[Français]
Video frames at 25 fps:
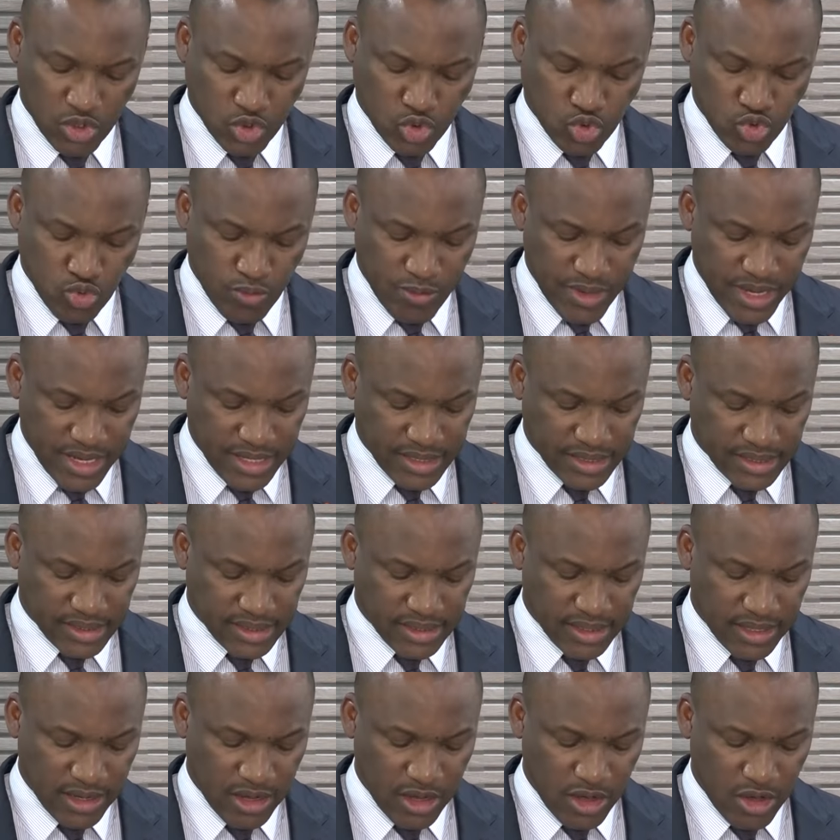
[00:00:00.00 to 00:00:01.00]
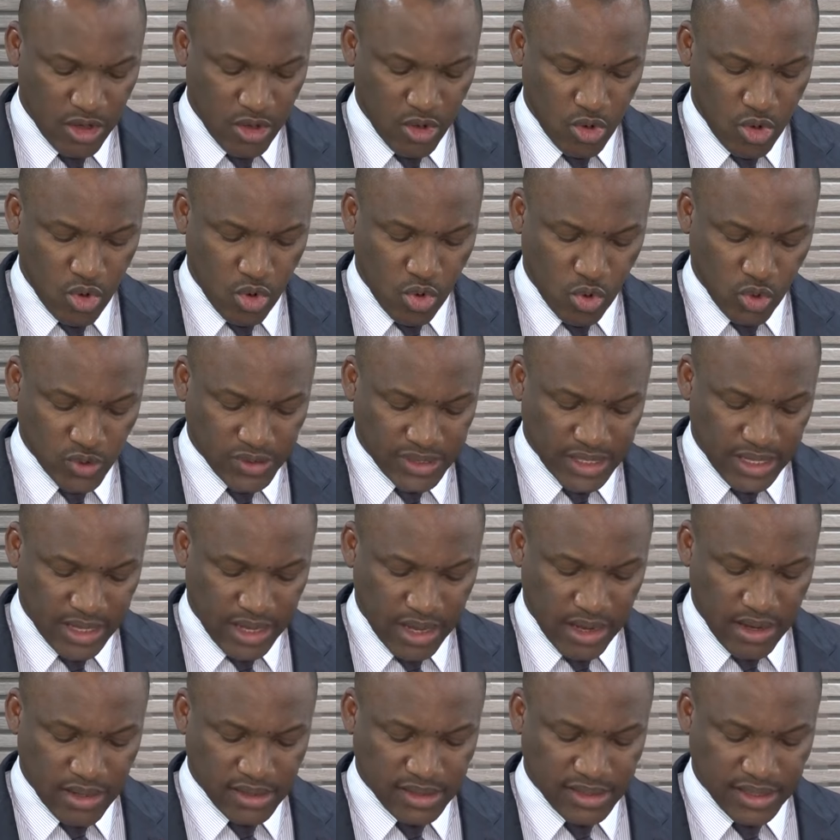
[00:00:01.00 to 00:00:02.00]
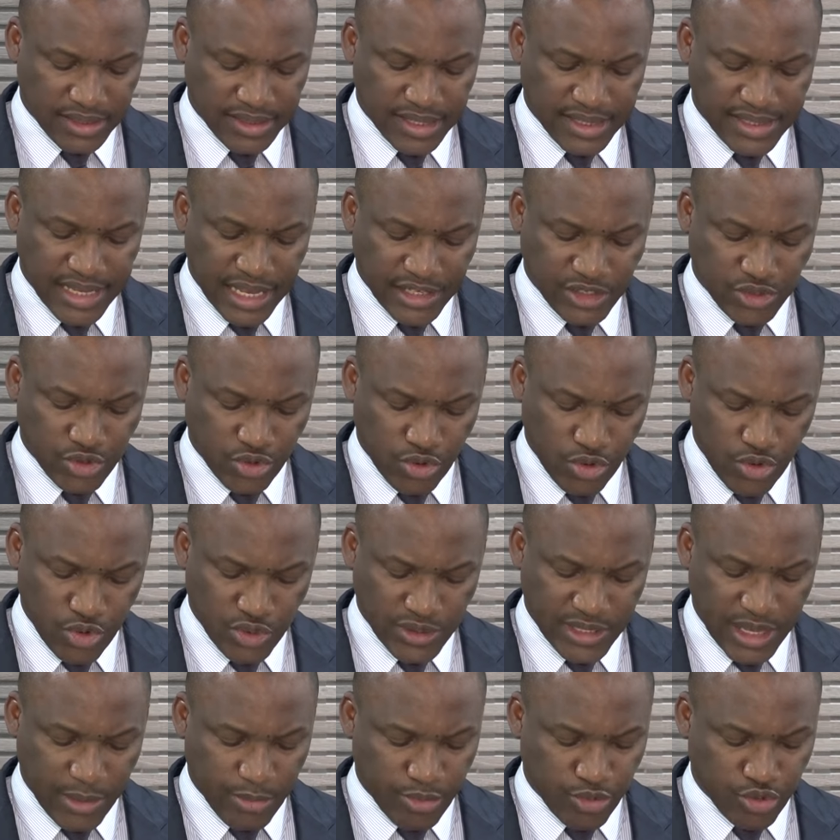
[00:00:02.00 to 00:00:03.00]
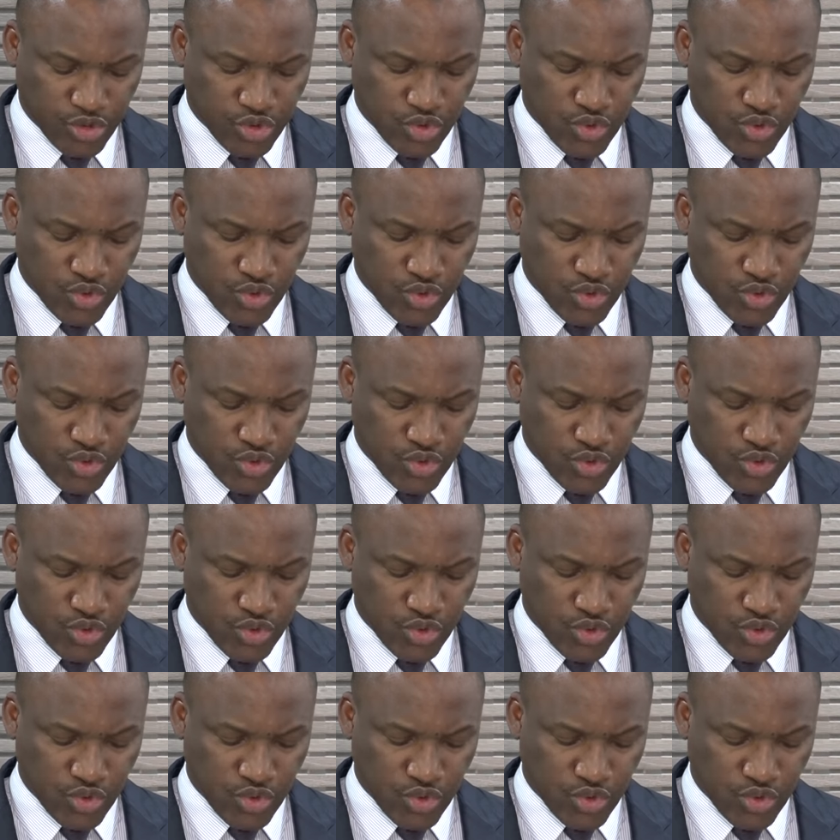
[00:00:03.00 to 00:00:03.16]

soumises aux conséquences désastreuses des pluies